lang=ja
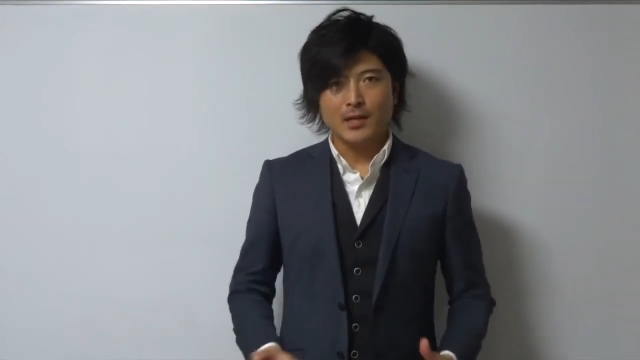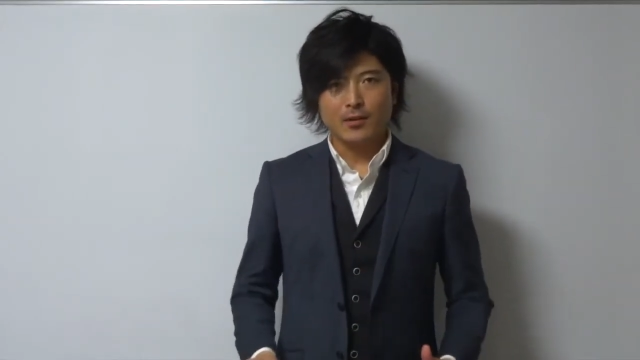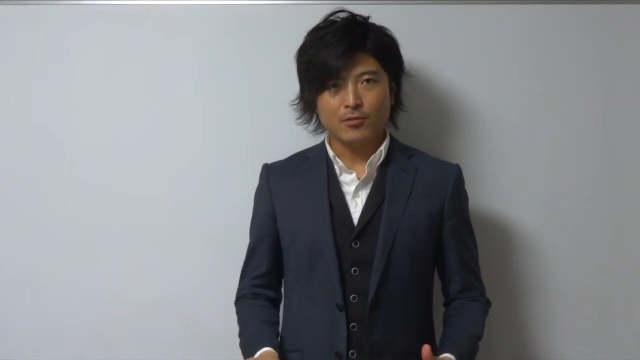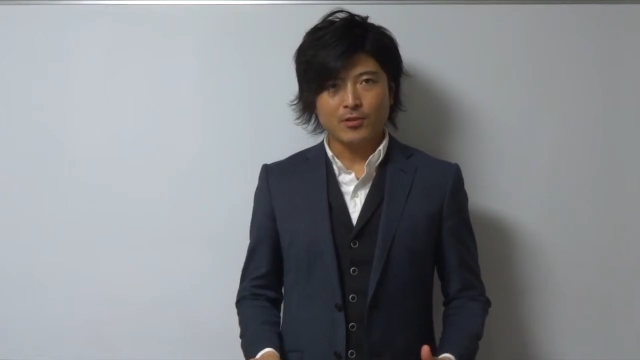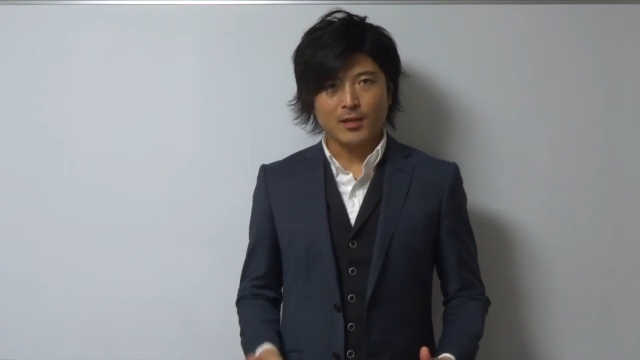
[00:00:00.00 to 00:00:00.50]

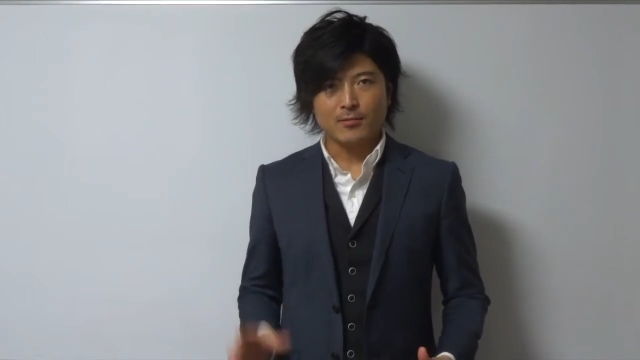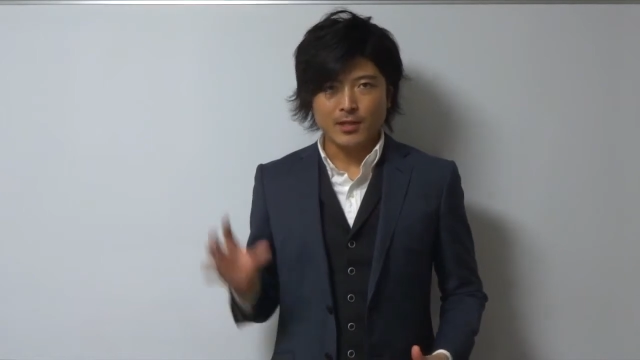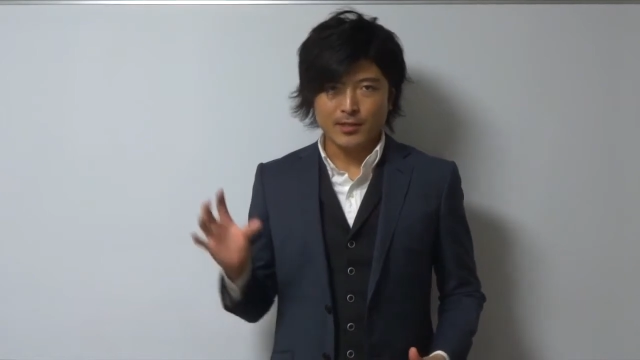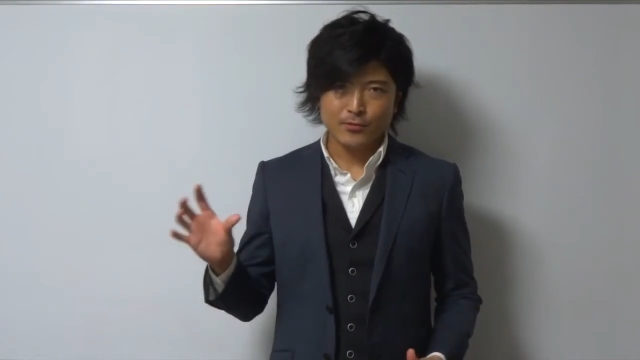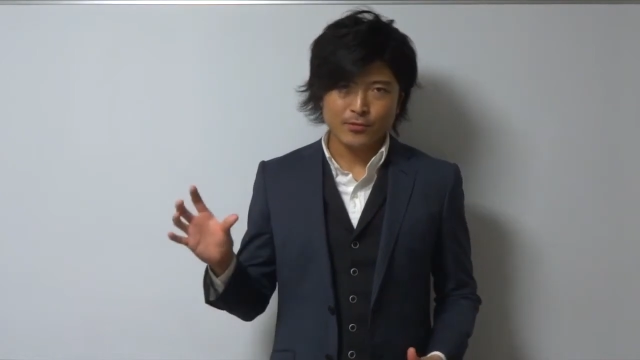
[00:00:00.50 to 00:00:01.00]
今回は
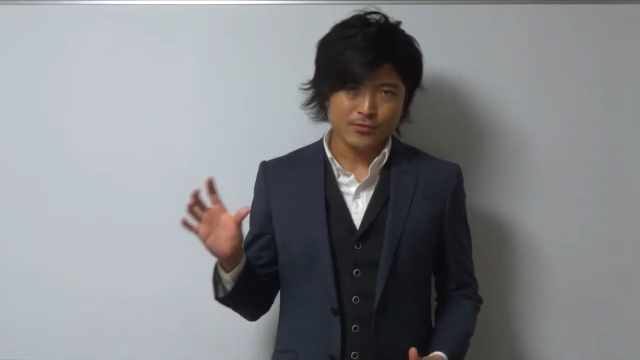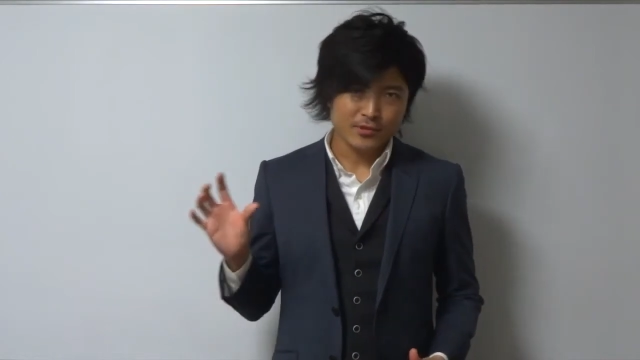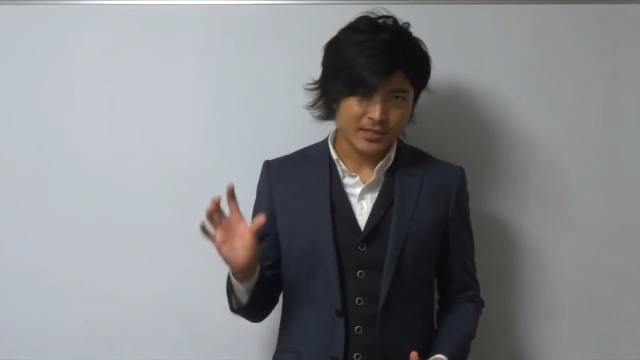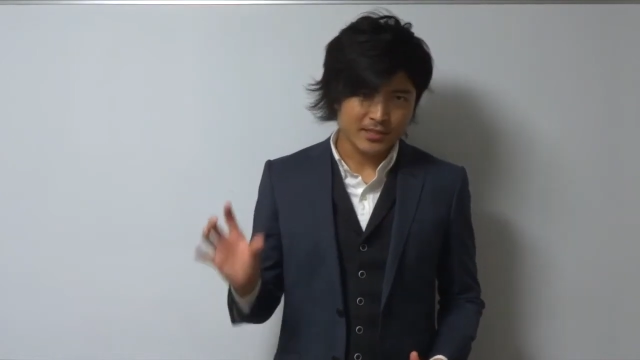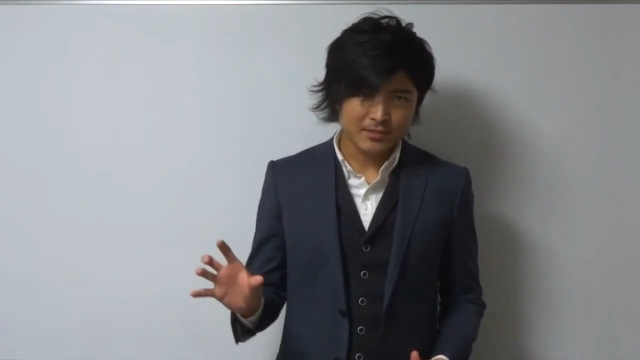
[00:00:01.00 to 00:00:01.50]
いよいよ
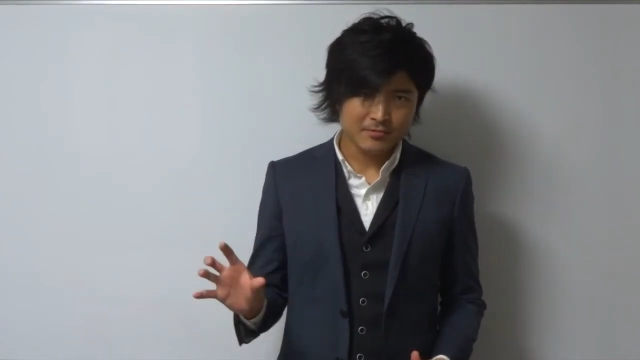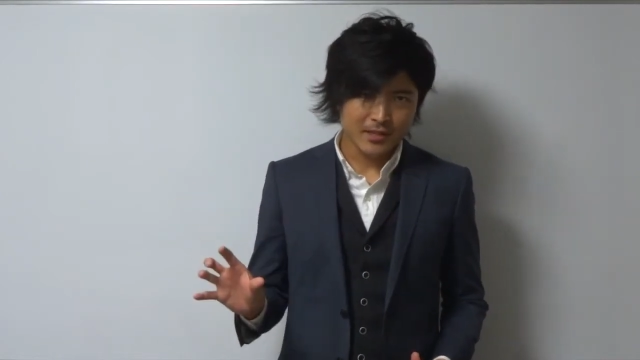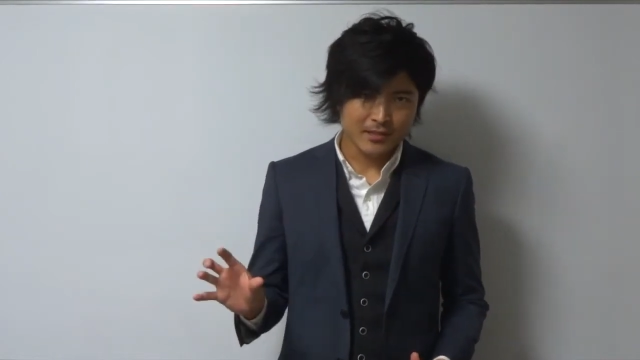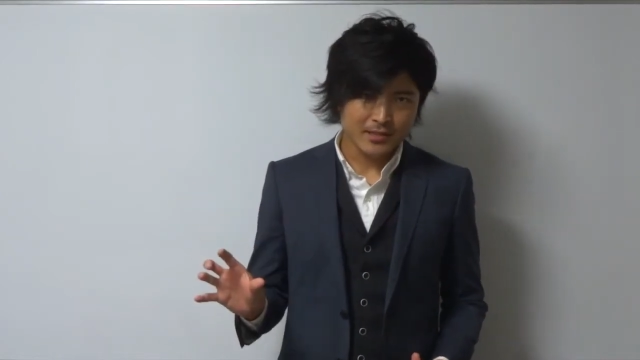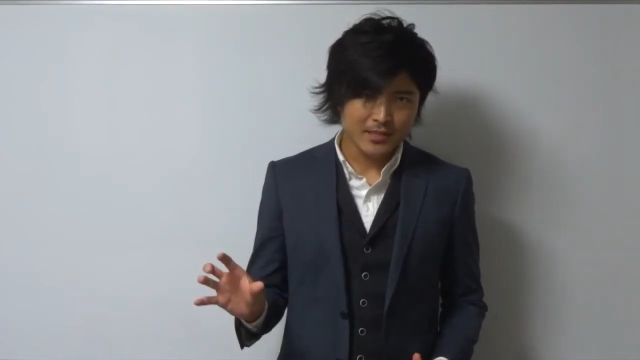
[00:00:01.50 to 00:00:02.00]
実
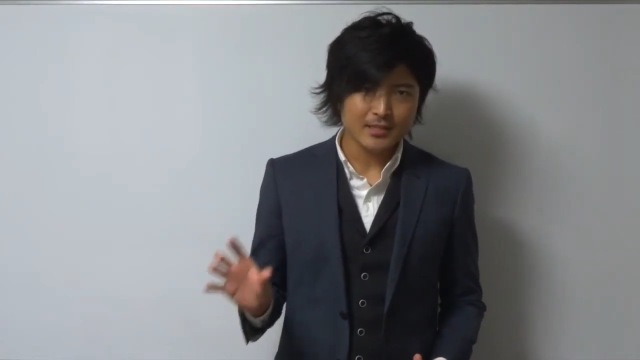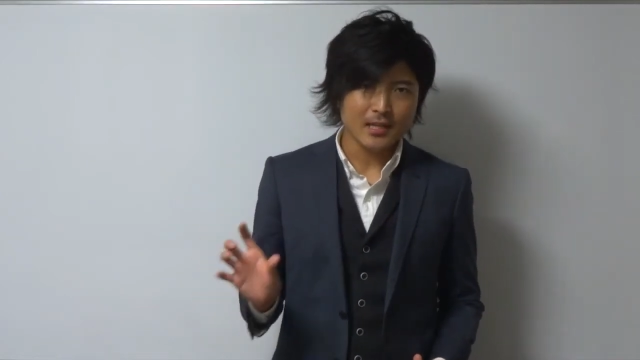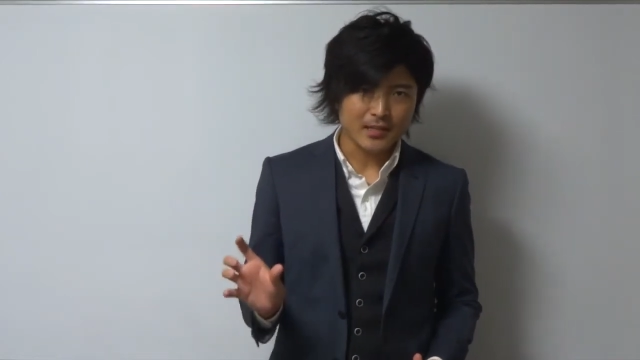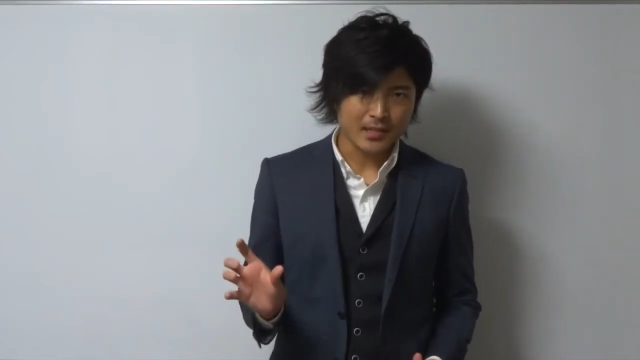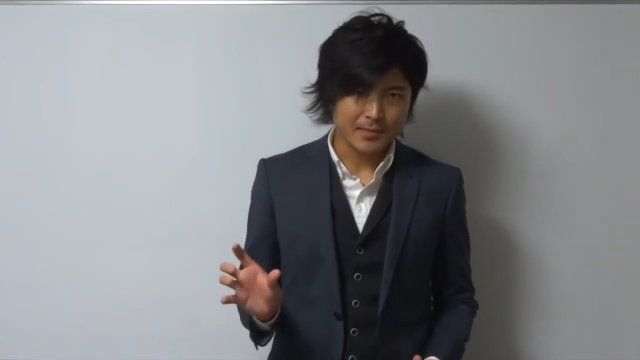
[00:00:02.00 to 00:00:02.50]
演になっ
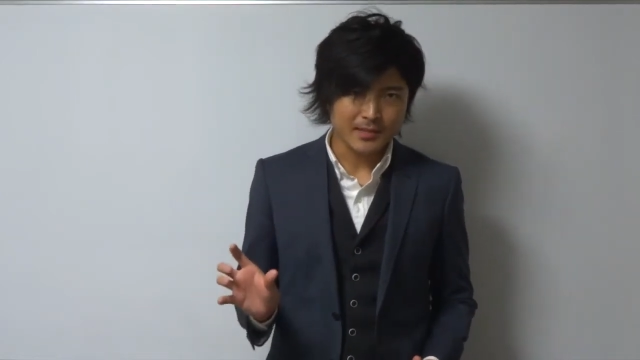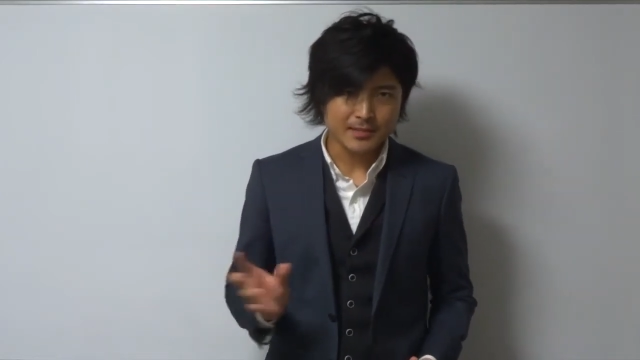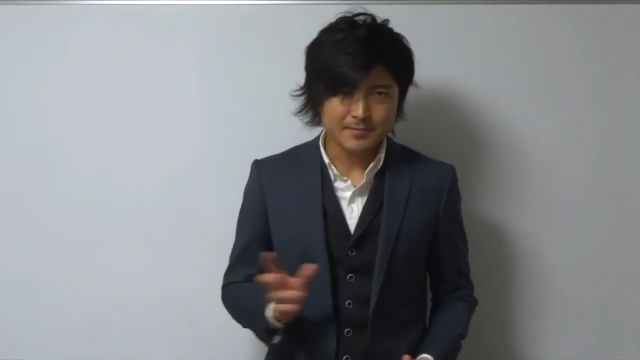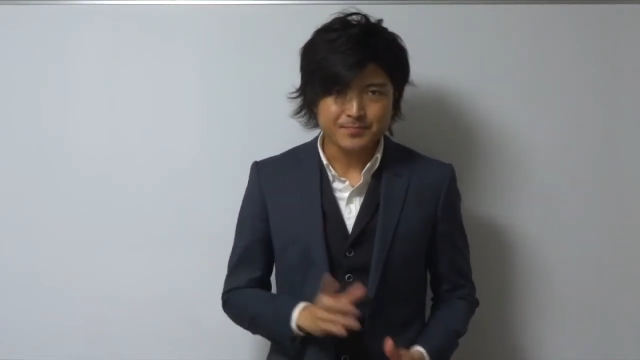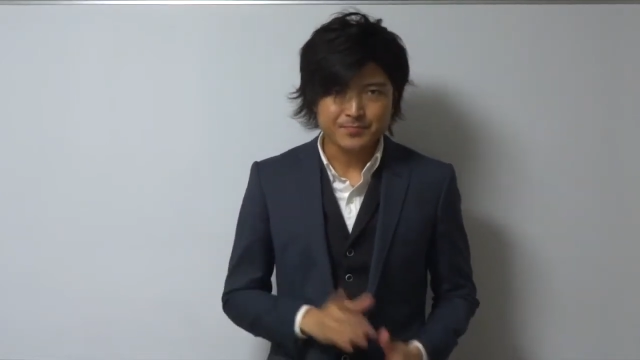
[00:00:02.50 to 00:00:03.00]
てきます。